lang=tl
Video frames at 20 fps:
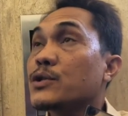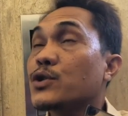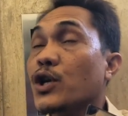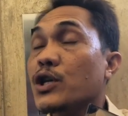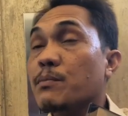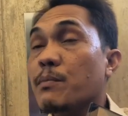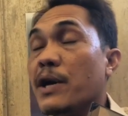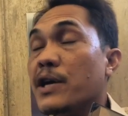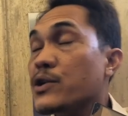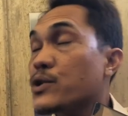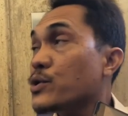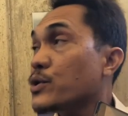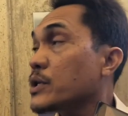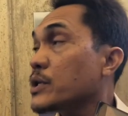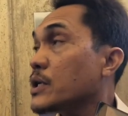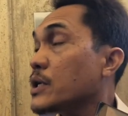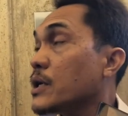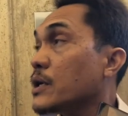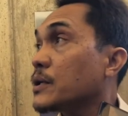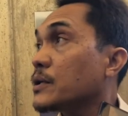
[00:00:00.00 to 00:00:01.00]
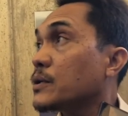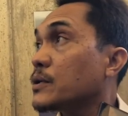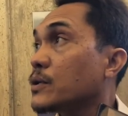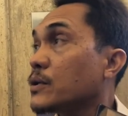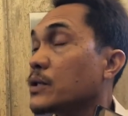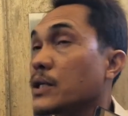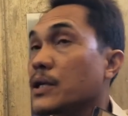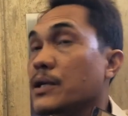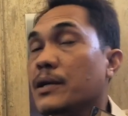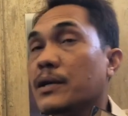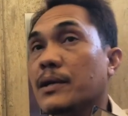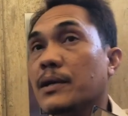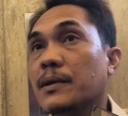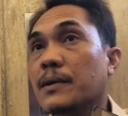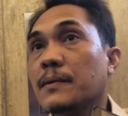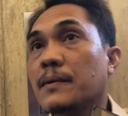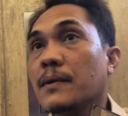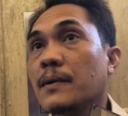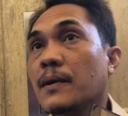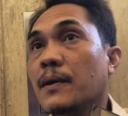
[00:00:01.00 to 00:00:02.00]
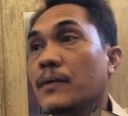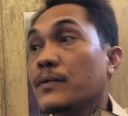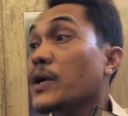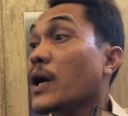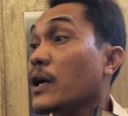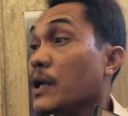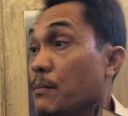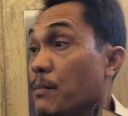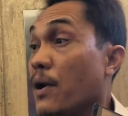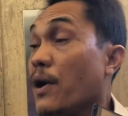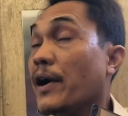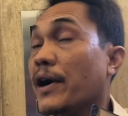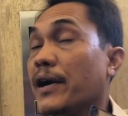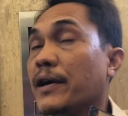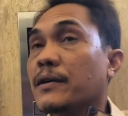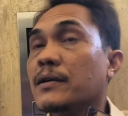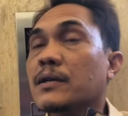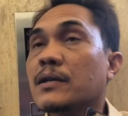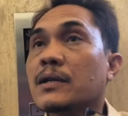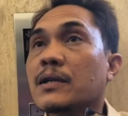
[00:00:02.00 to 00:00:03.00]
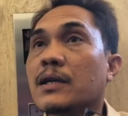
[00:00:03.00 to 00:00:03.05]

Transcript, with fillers: joint venture ni, ano, ni, uh, ni Arimar.